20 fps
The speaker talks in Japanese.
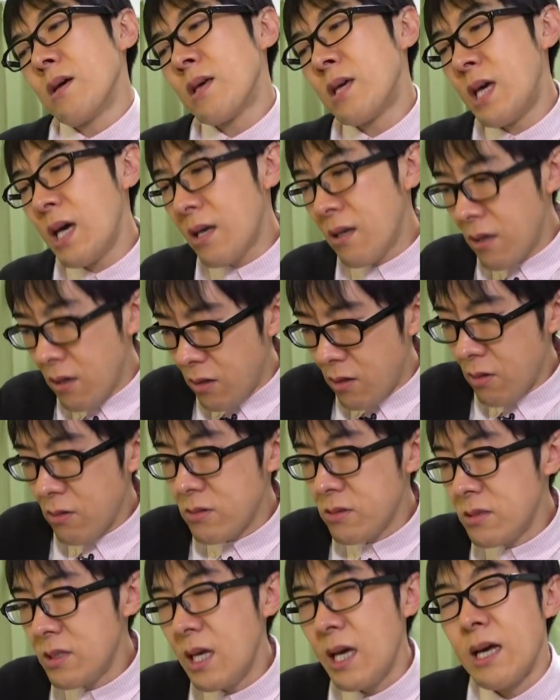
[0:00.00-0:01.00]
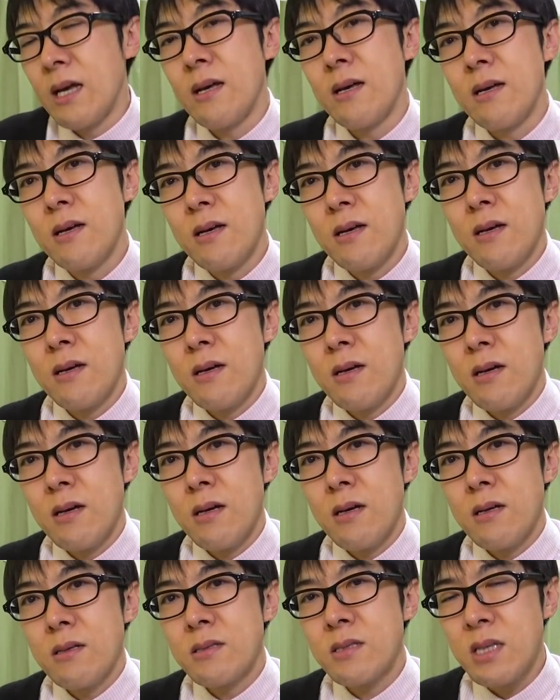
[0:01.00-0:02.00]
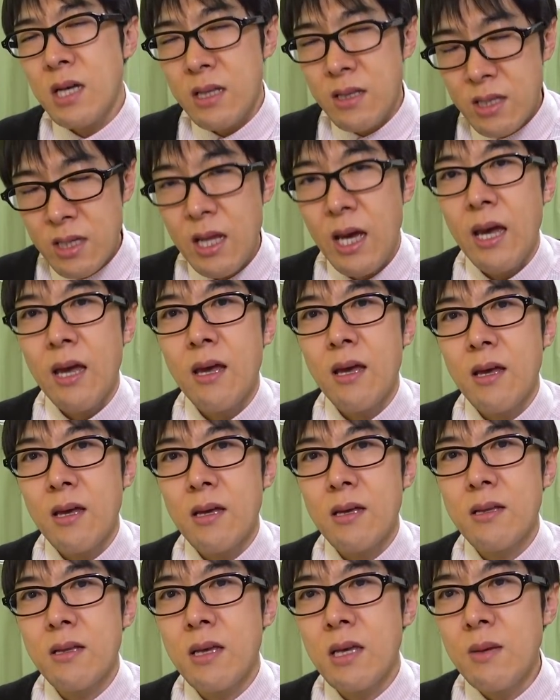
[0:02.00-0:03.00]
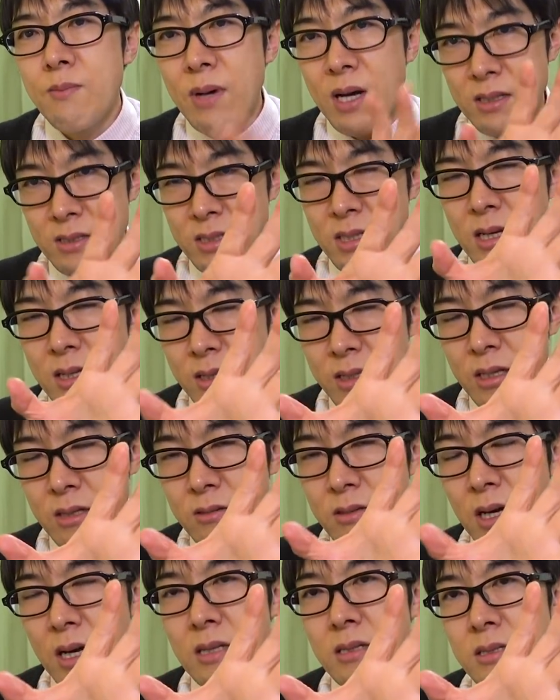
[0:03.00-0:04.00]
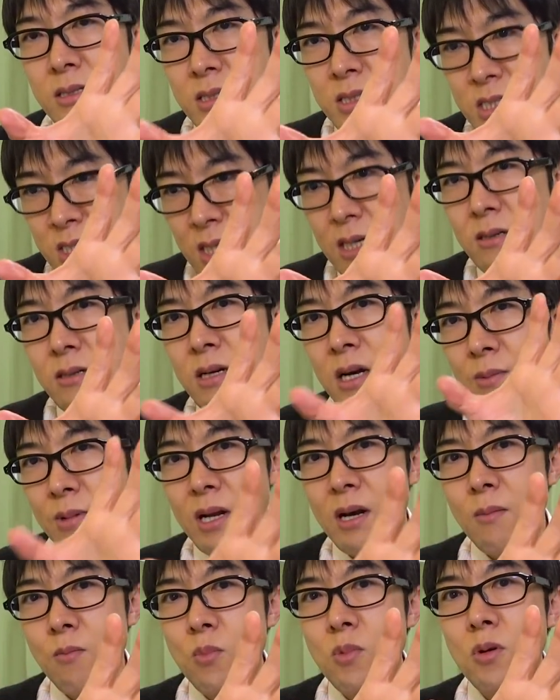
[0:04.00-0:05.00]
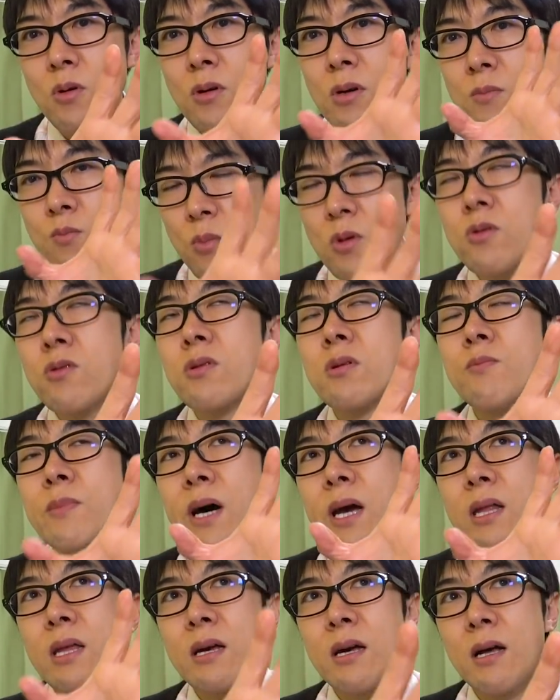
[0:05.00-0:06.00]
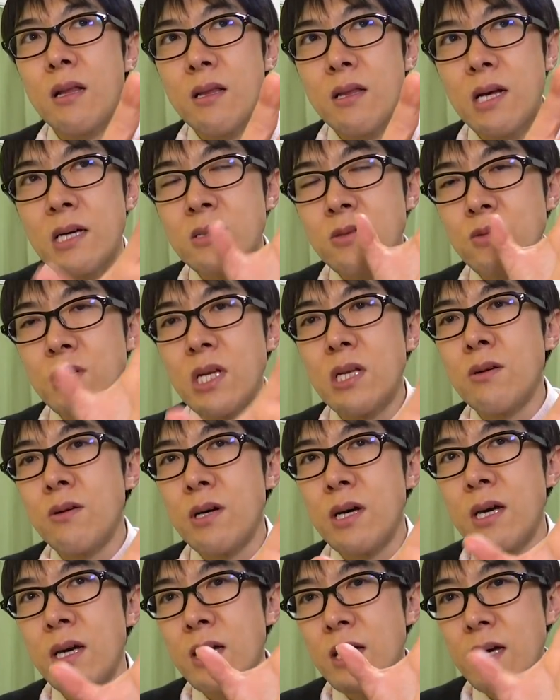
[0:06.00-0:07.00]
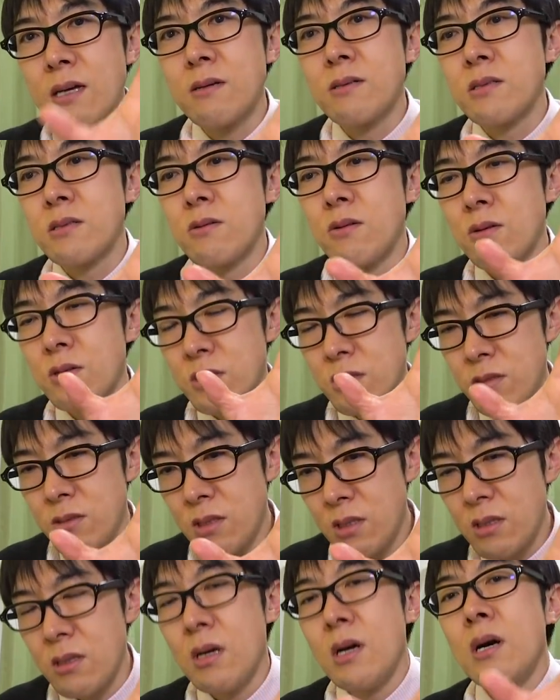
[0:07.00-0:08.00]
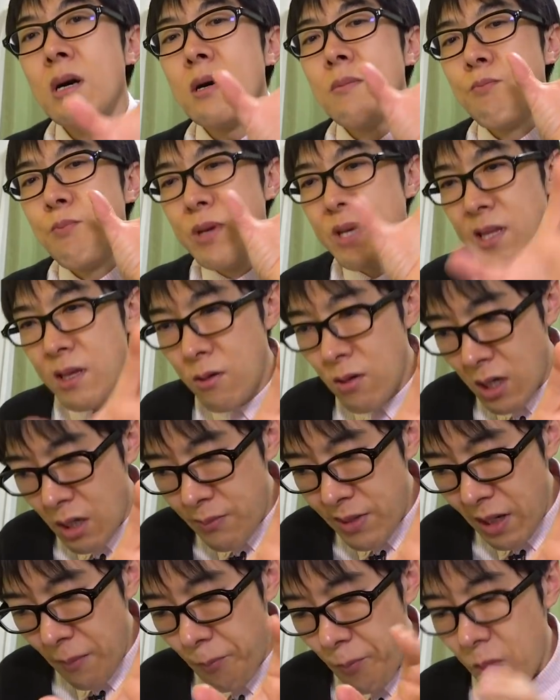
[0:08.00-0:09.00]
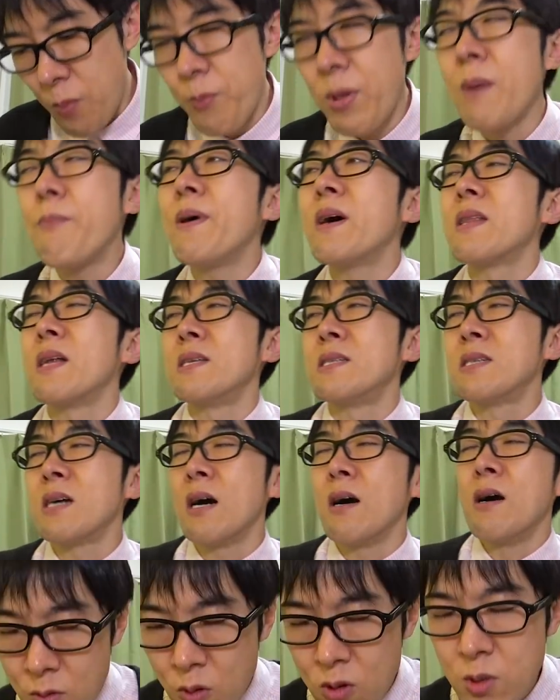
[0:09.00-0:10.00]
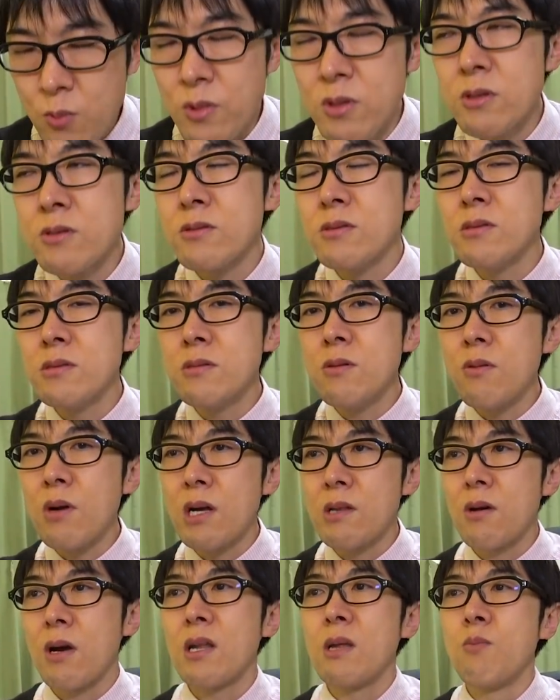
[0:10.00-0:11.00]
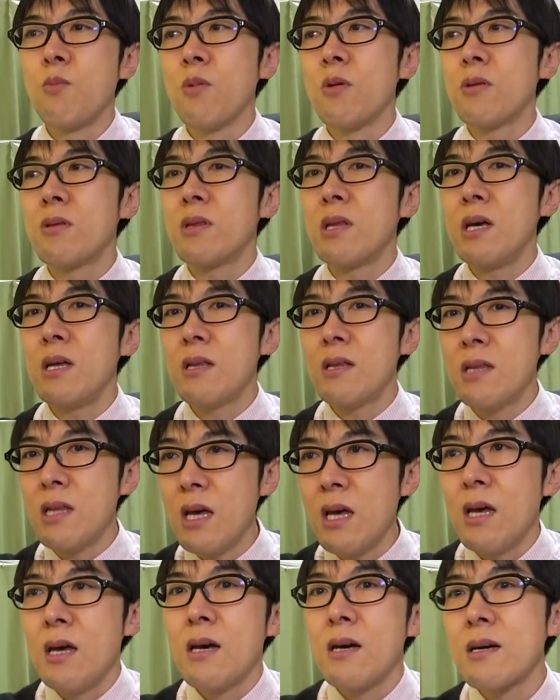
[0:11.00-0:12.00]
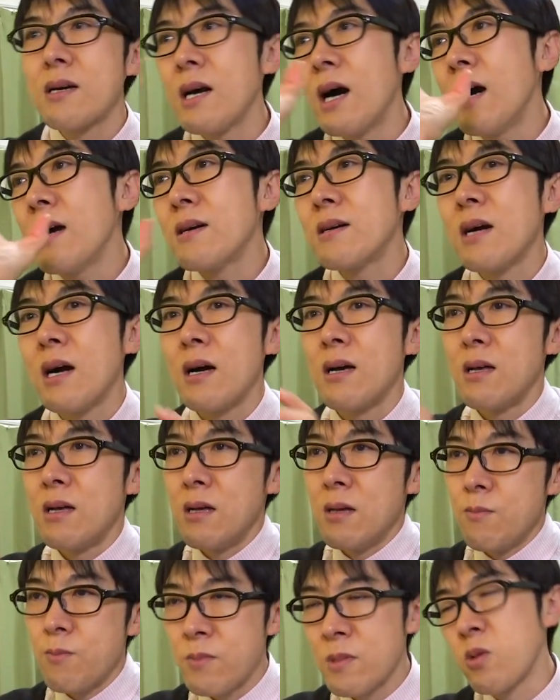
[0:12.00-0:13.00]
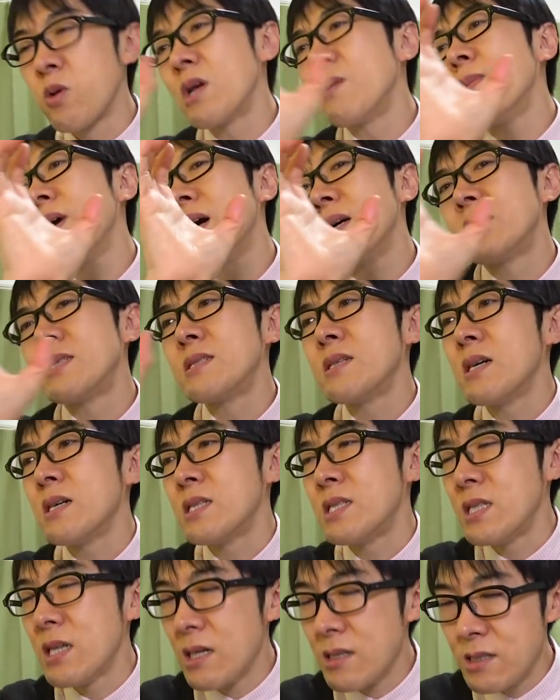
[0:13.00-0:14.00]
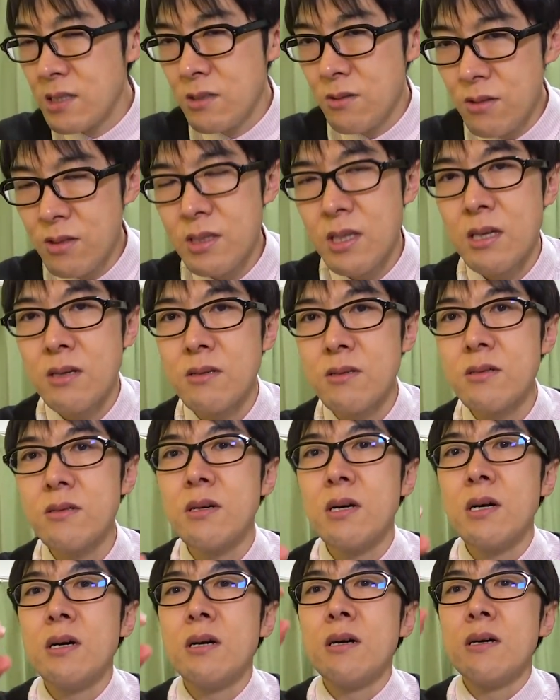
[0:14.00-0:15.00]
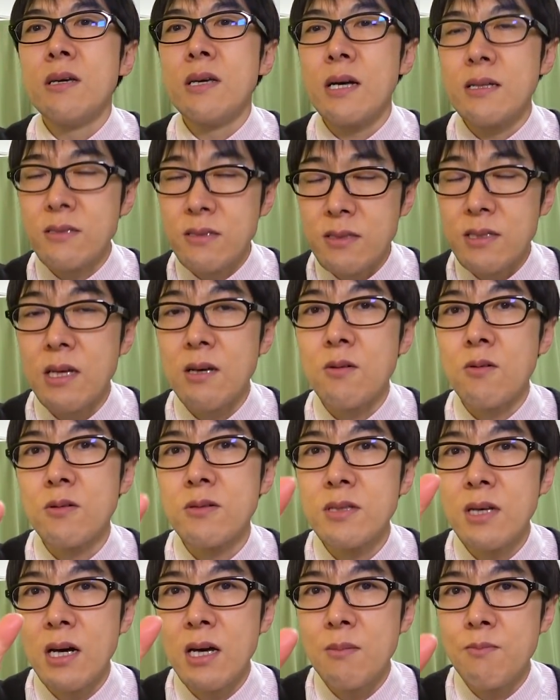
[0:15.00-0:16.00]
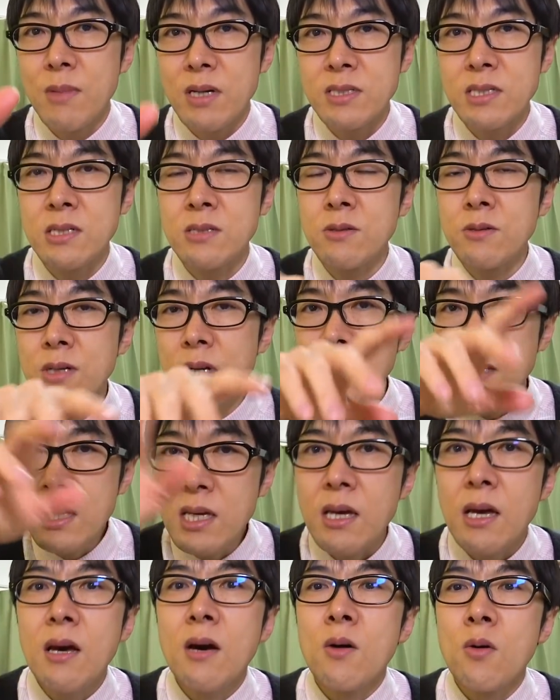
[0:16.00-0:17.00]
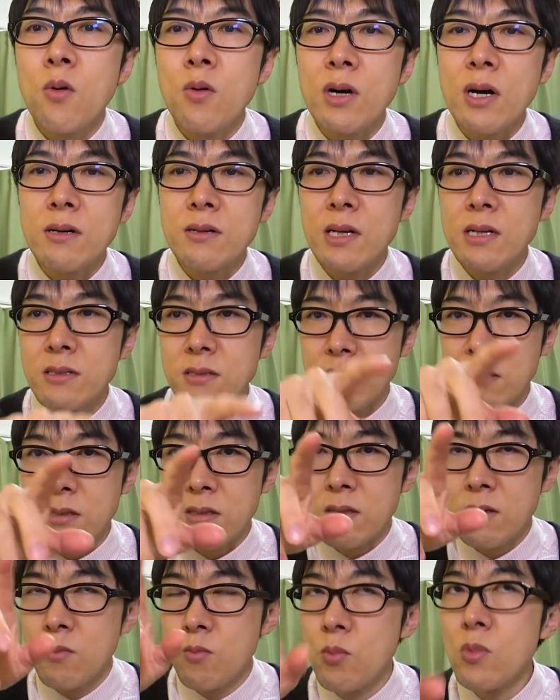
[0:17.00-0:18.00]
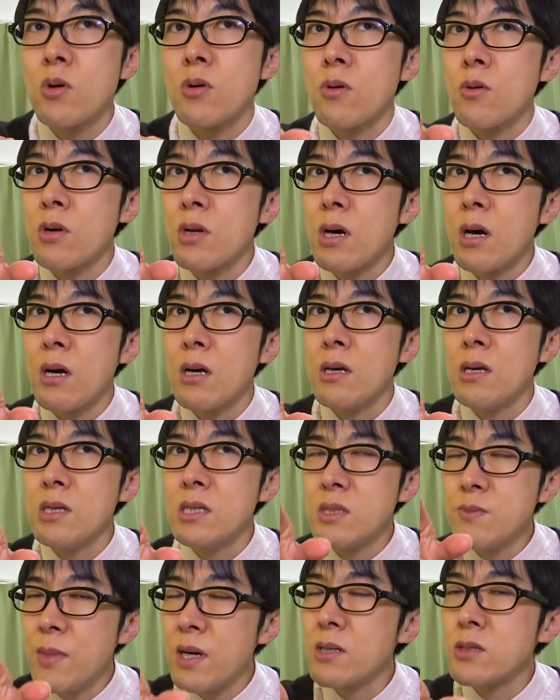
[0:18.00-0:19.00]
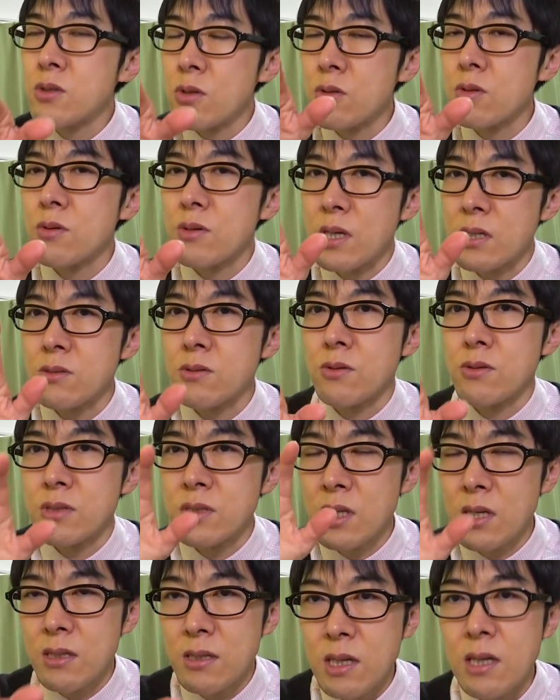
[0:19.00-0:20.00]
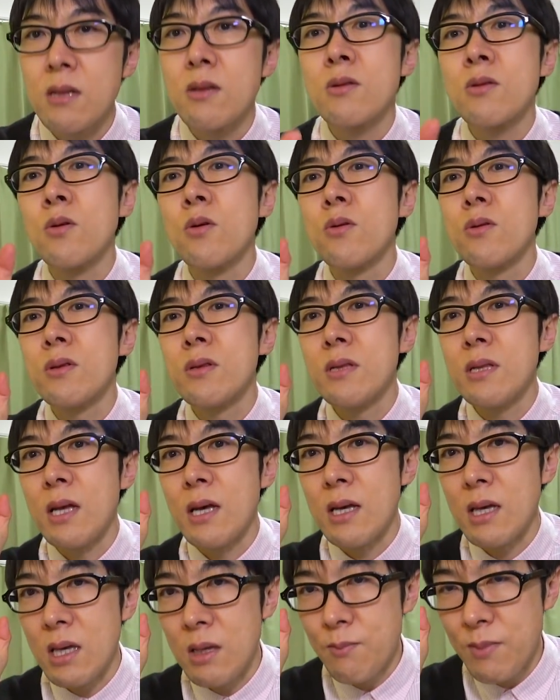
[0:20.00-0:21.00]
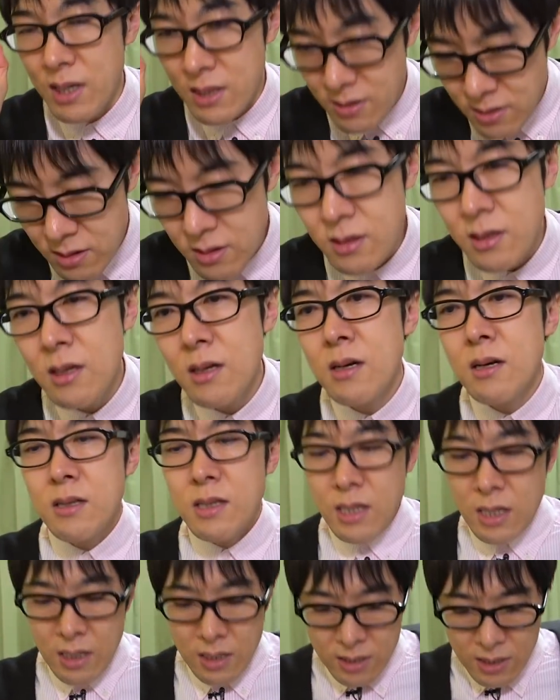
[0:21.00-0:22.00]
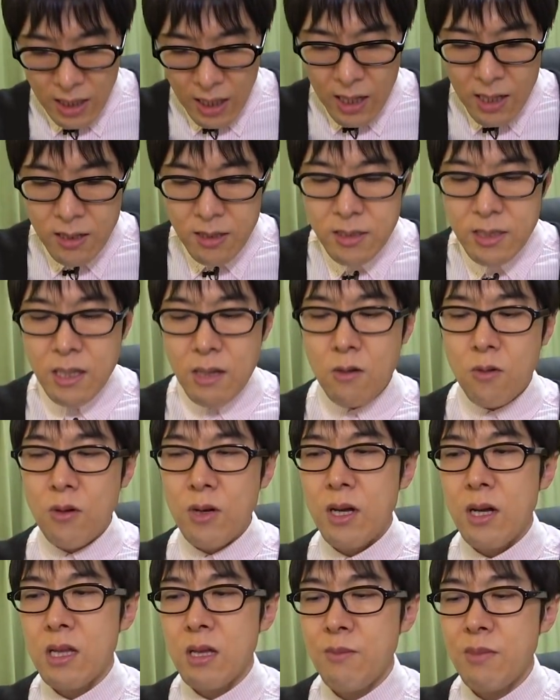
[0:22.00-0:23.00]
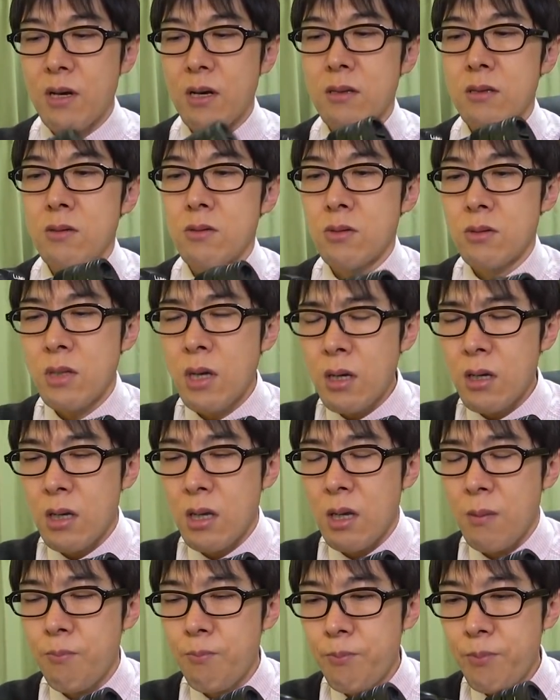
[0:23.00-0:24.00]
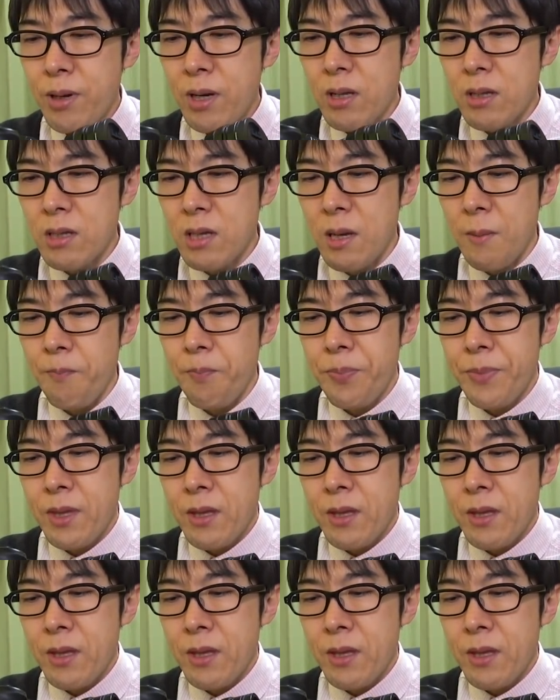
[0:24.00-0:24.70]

結局ね使ってない今使ってるのが違うカメラもうもっと前に買ったソニーの AX60 っていうビデオカメラもうパパたちが子供の運動会とかに持って行ってガンガン取り回しがしやすいよっていうやつでございましてそれに広角レンズもうこれは1万ちょっとのやつをつけて撮っていますでなんでこれがダメかっていうとなんかやっぱりね